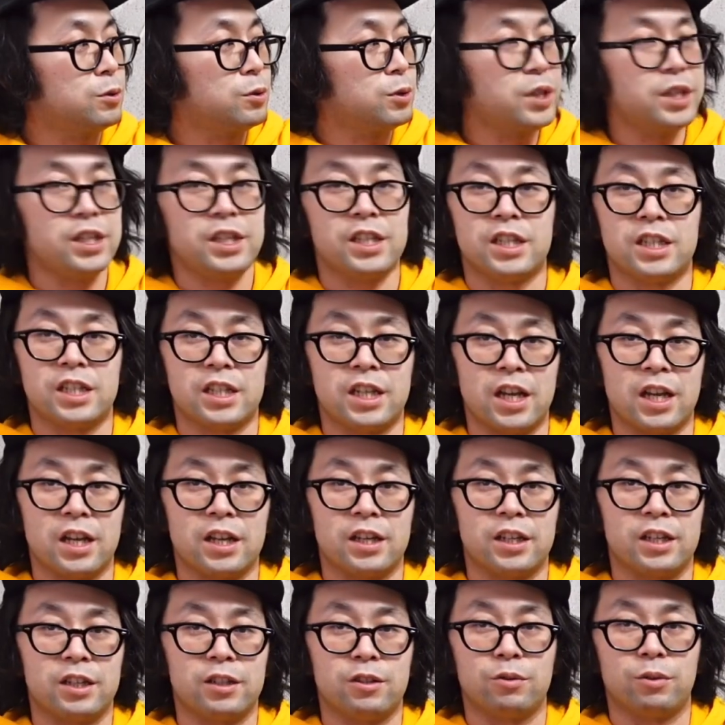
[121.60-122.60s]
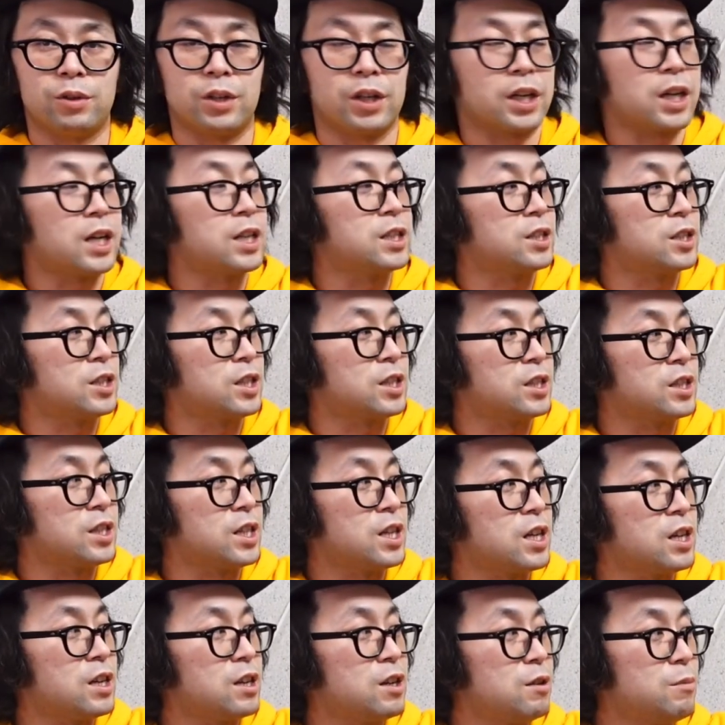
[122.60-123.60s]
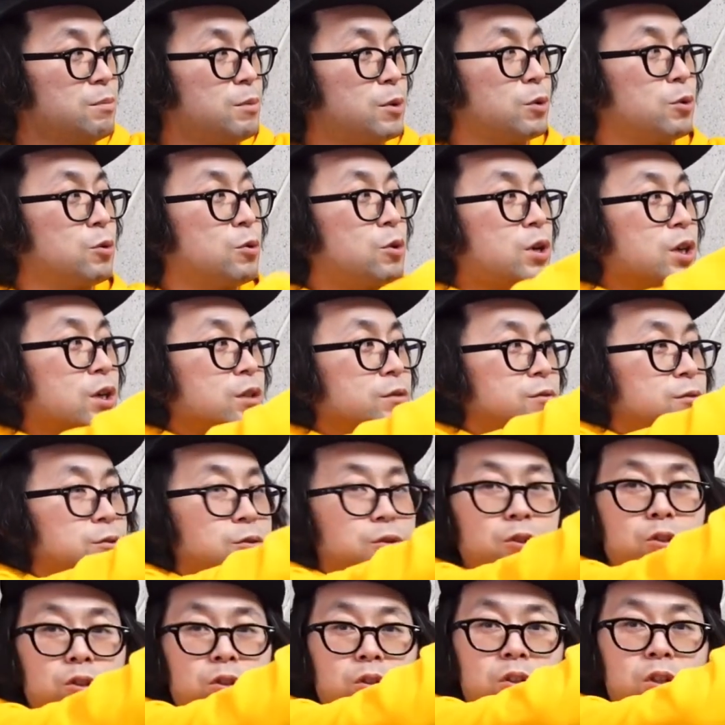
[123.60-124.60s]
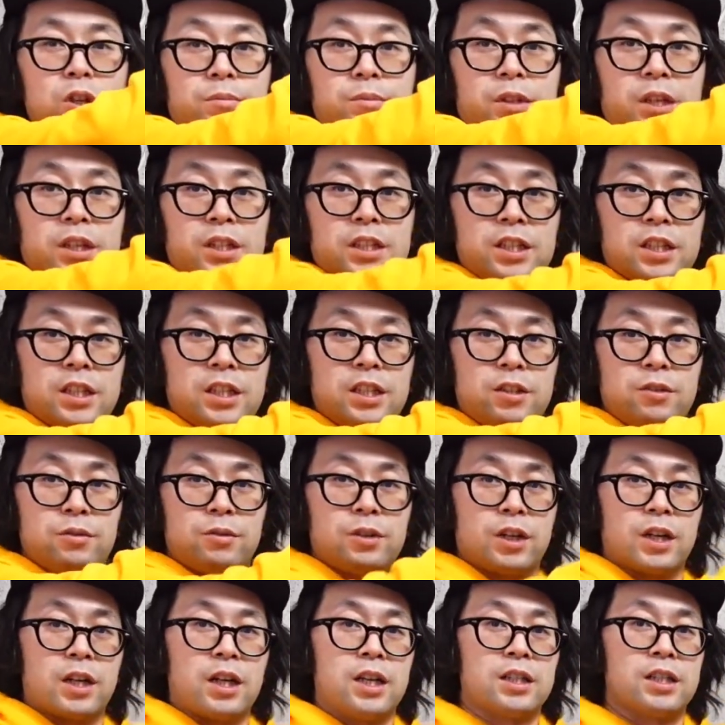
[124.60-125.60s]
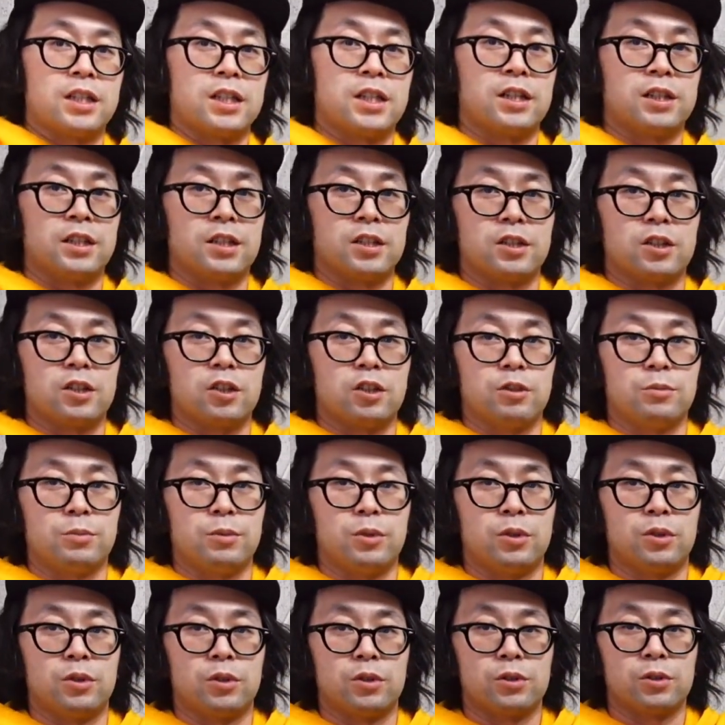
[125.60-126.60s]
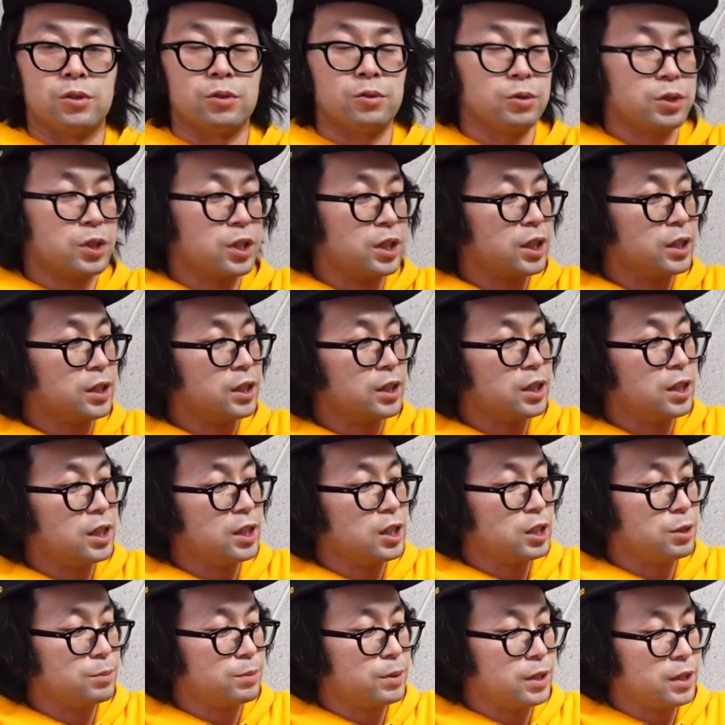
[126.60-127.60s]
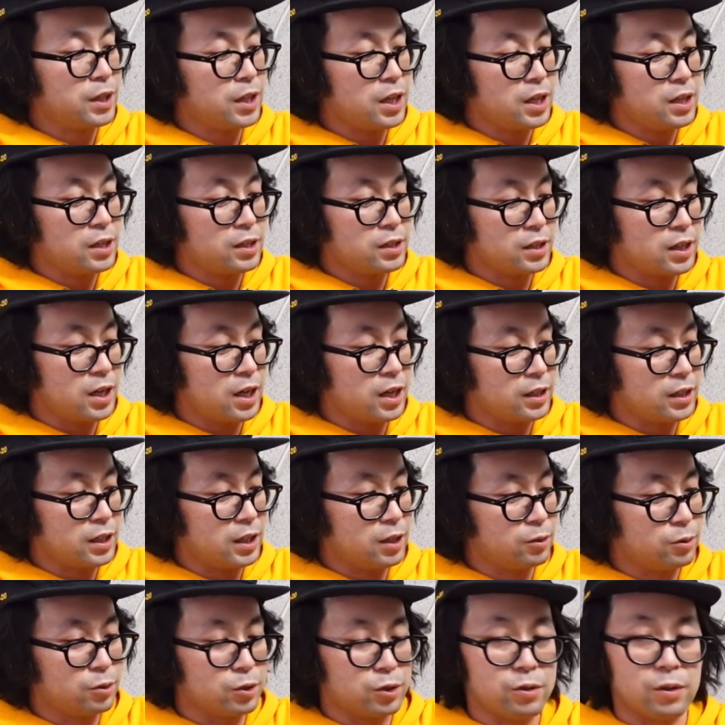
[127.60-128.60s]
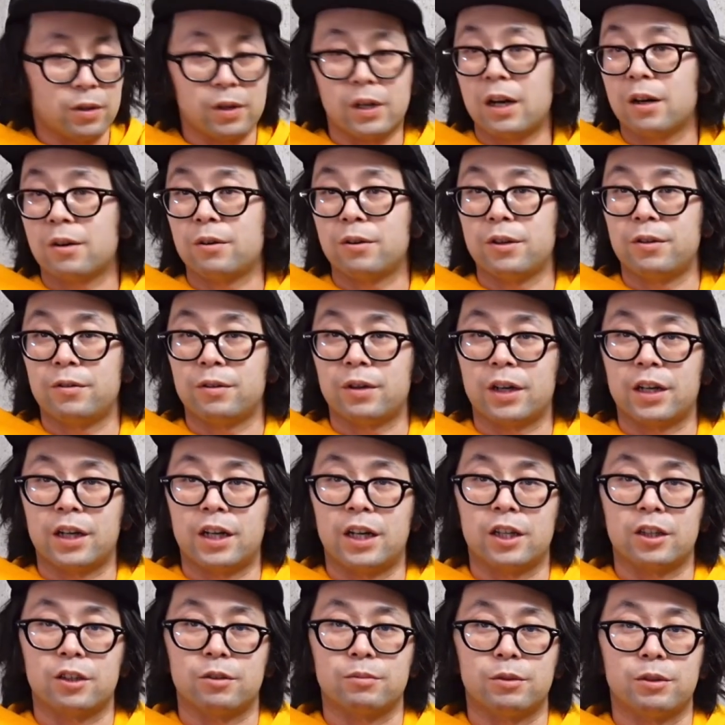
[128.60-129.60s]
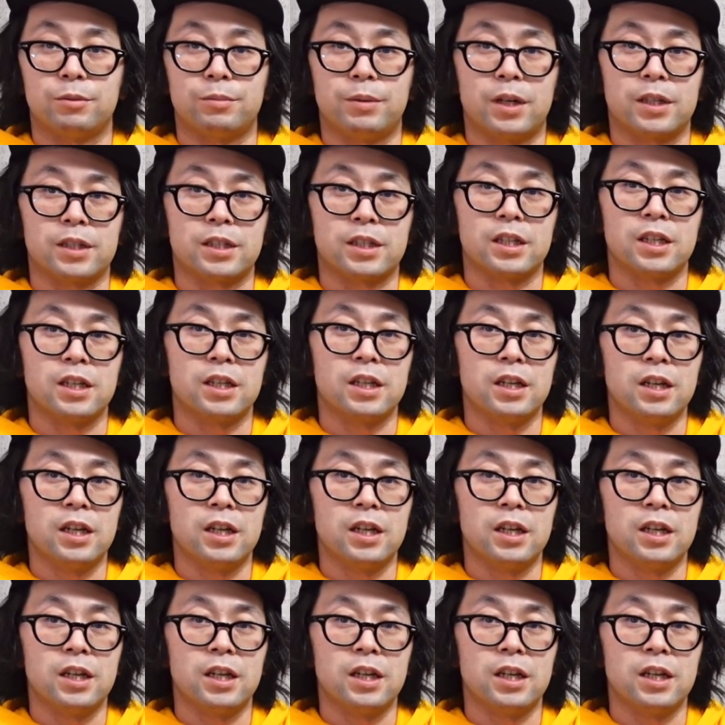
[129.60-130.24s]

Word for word: をインして着るような感じですね。ここからフード出して着るような感じなんですけれども、その着方が一番ね、スケーターとしてはかっこいいのかなと思います。